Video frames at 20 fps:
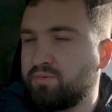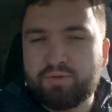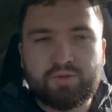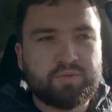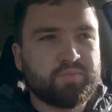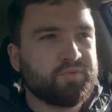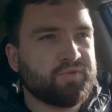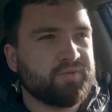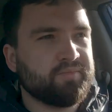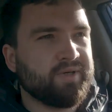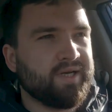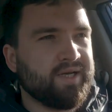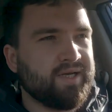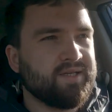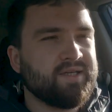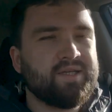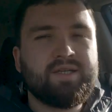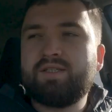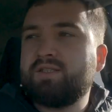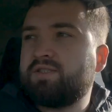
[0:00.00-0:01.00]
już próbę
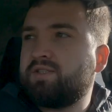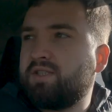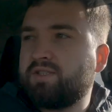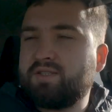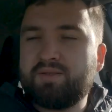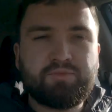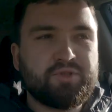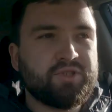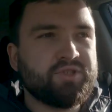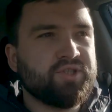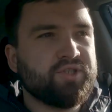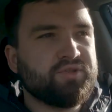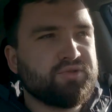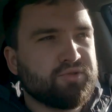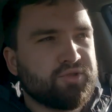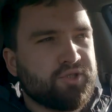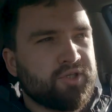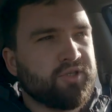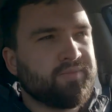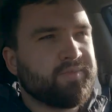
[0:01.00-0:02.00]
z 70
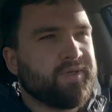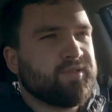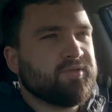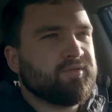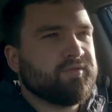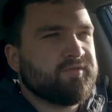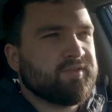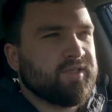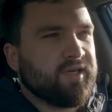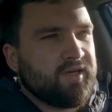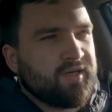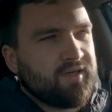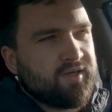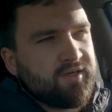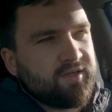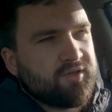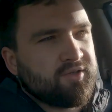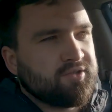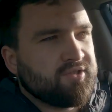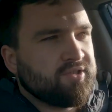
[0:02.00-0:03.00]
km na
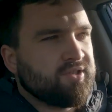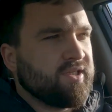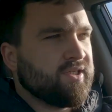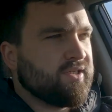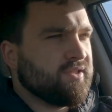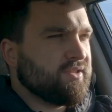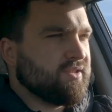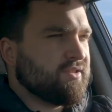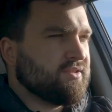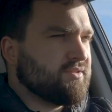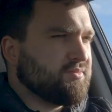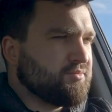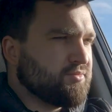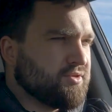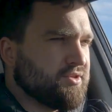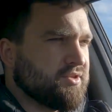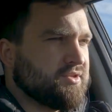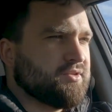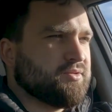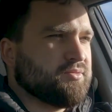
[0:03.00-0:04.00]
godzinę, także
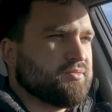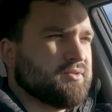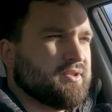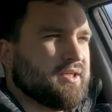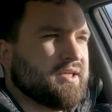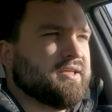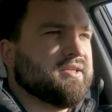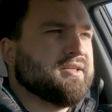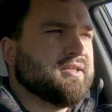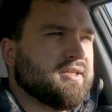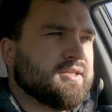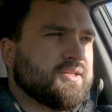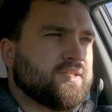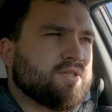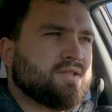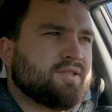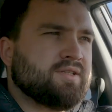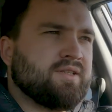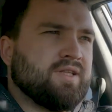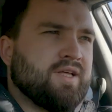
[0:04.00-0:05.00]
muszę się tutaj
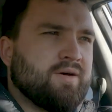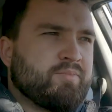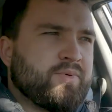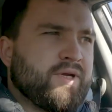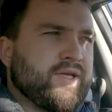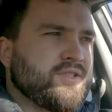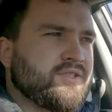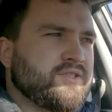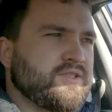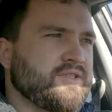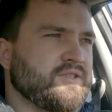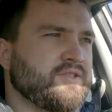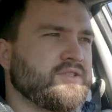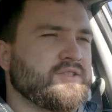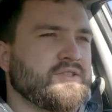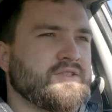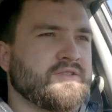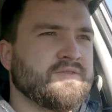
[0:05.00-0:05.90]
napędzić.